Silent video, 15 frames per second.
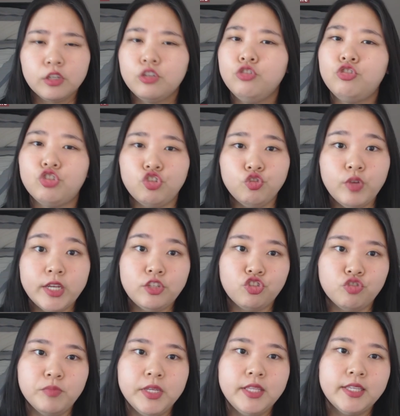그 주의
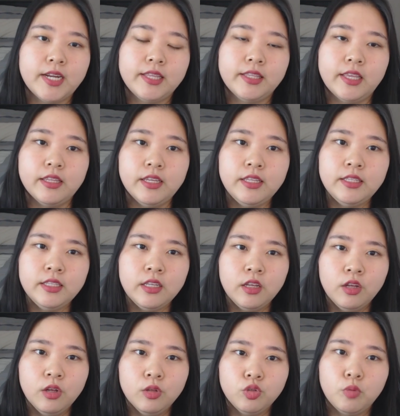주민들한테는
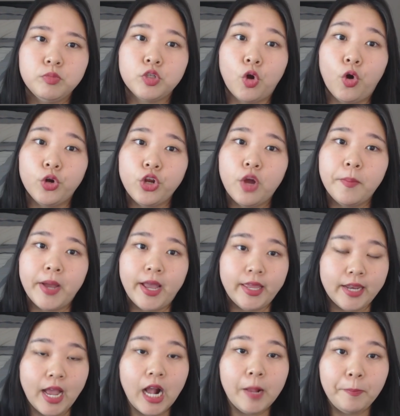좀
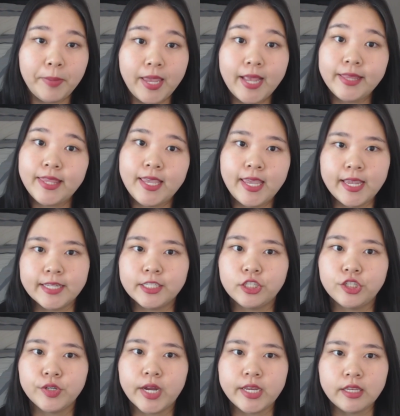저렴한 학비 혜택이 있을
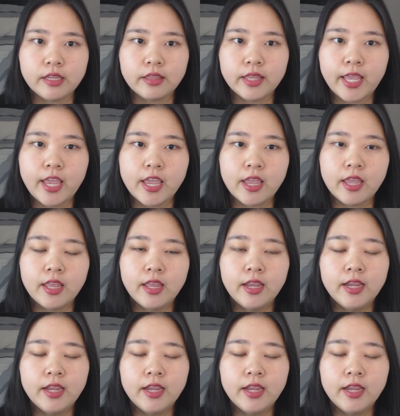수가 있는데